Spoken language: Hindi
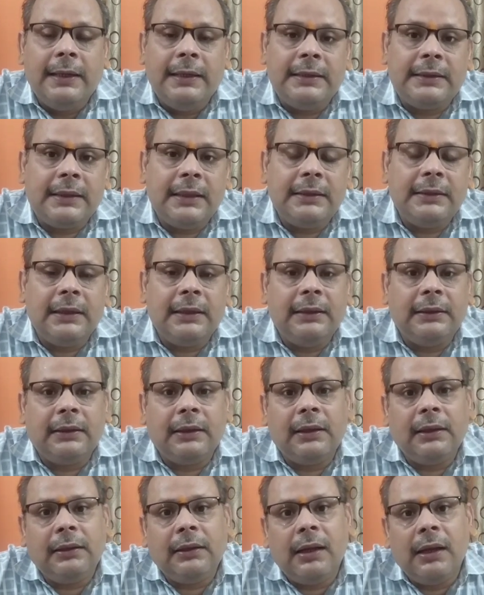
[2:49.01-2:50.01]
इसके
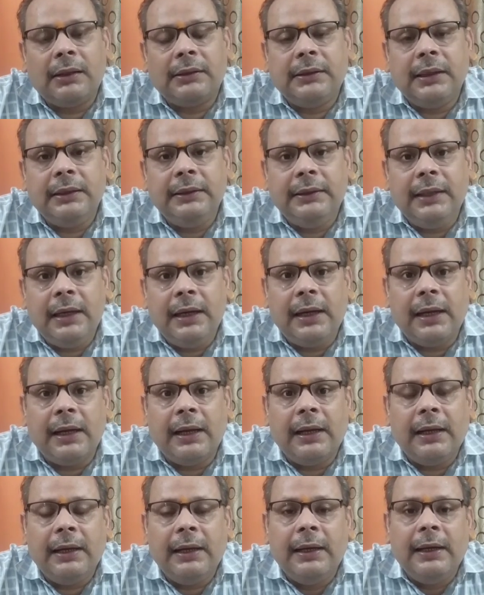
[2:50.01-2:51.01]
चरित्रगत लक्षण यह
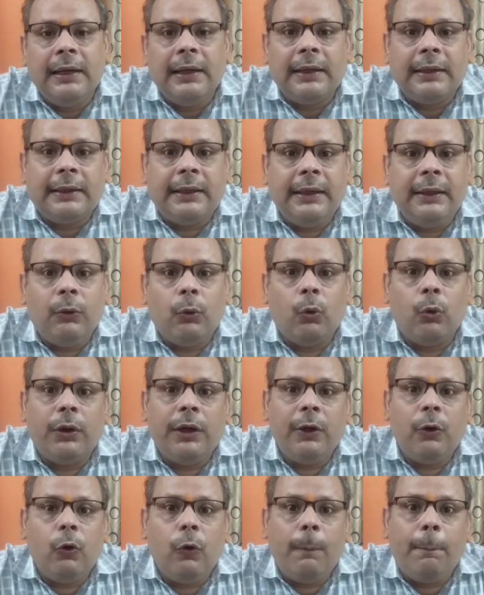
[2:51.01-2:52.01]
है कि
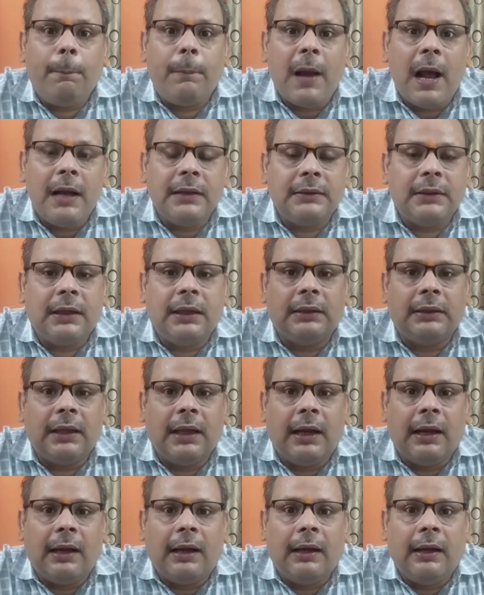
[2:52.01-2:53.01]
रोगी को प्यास रहता
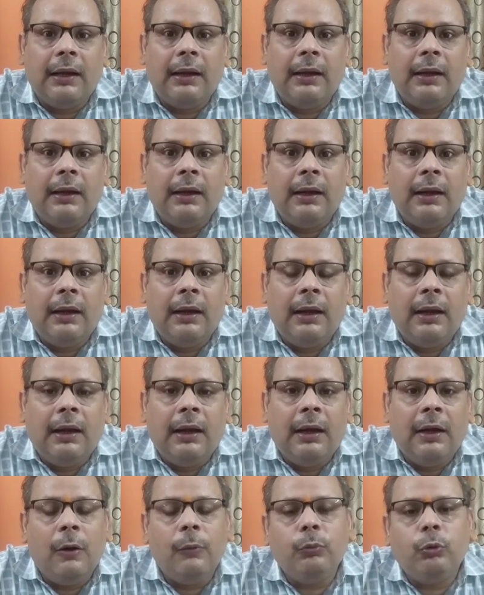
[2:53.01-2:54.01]
है
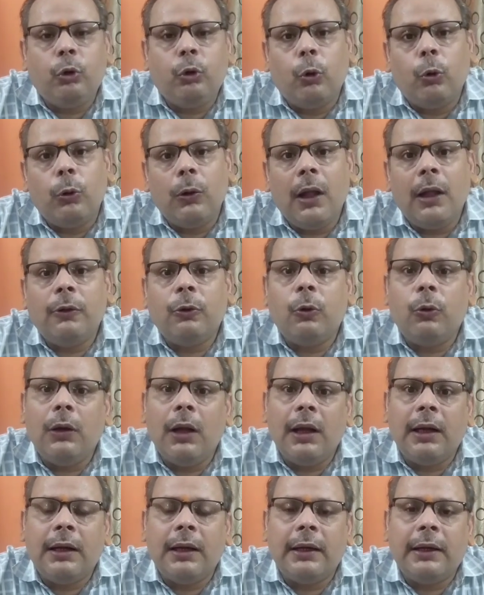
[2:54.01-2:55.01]
एकदम तो थोड़ा
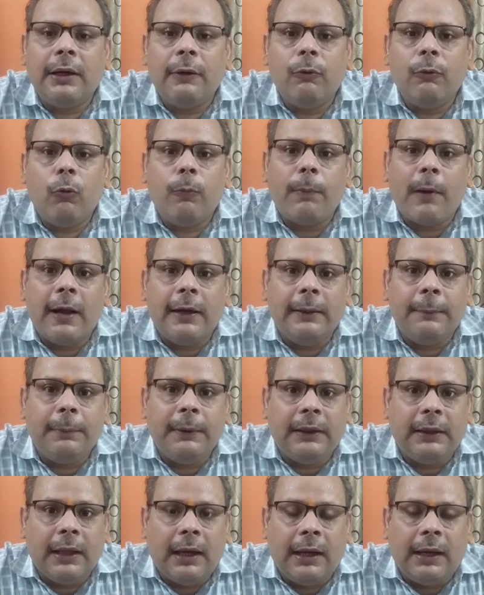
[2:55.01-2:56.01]
थोड़ा करके वो पानी
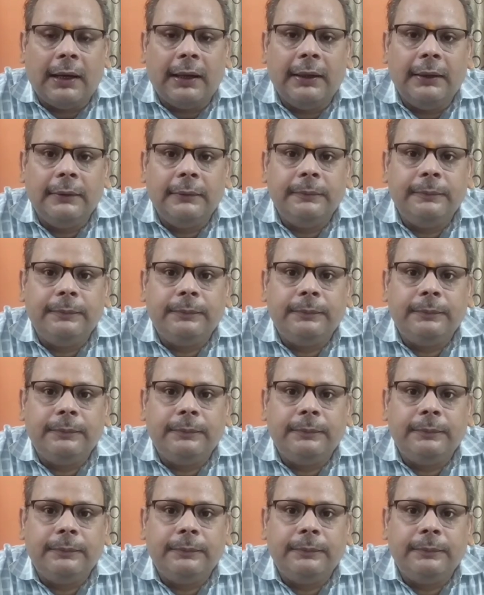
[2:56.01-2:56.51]
पीता है